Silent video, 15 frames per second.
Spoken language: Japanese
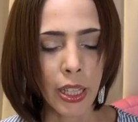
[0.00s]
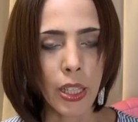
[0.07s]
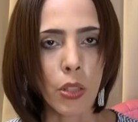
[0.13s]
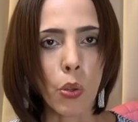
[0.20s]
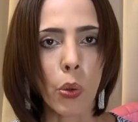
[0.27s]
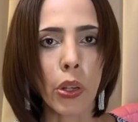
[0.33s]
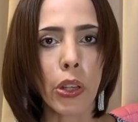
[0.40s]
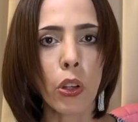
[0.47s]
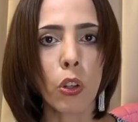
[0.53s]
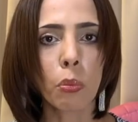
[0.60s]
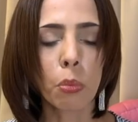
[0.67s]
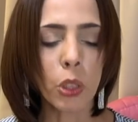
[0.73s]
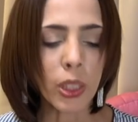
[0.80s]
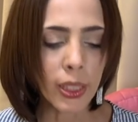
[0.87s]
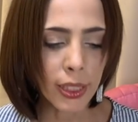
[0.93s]
それを
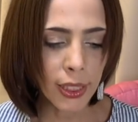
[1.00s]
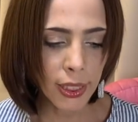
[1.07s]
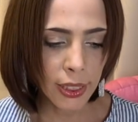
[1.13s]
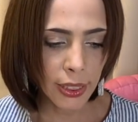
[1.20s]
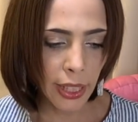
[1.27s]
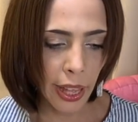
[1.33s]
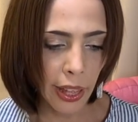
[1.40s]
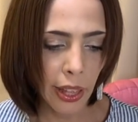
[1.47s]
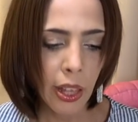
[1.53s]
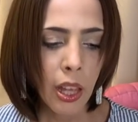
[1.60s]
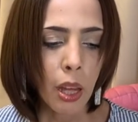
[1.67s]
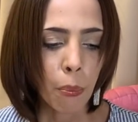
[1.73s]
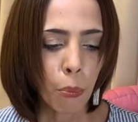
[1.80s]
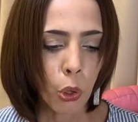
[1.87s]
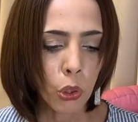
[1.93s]
無視して、
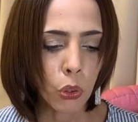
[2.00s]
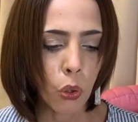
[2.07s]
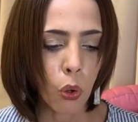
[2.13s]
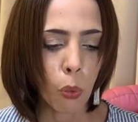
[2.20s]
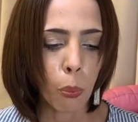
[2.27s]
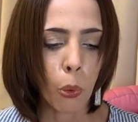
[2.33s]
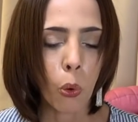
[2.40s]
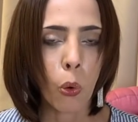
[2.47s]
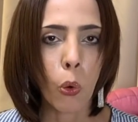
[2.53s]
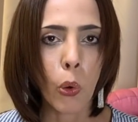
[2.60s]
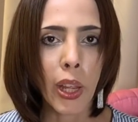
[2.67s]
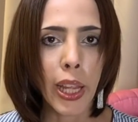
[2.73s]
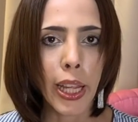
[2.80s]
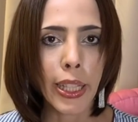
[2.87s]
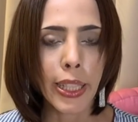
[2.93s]
元防
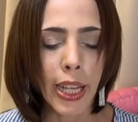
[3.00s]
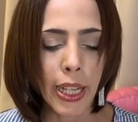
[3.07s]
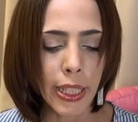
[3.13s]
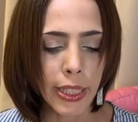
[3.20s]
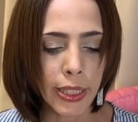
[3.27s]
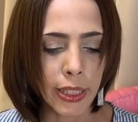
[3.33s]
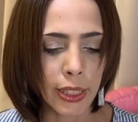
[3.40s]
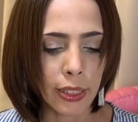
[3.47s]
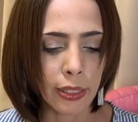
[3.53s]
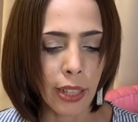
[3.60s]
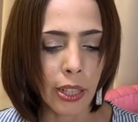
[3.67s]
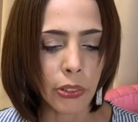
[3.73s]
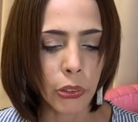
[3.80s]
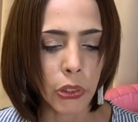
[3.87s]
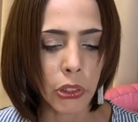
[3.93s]
衛大臣
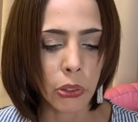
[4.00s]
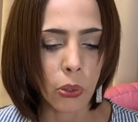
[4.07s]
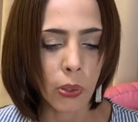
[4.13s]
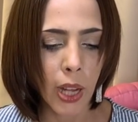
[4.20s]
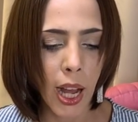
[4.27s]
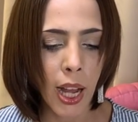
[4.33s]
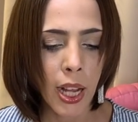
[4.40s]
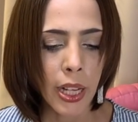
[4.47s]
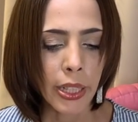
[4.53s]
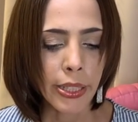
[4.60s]
たる人が